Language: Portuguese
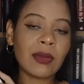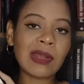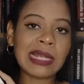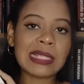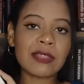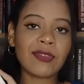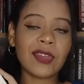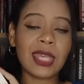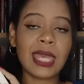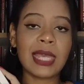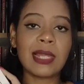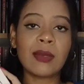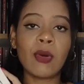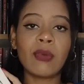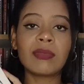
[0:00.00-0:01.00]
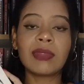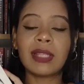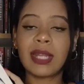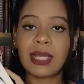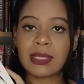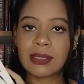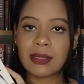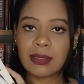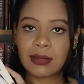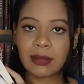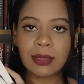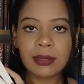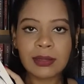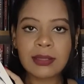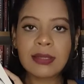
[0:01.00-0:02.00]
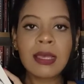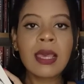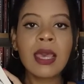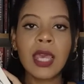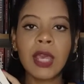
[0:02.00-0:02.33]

eu classifiquei ele com três estrelas.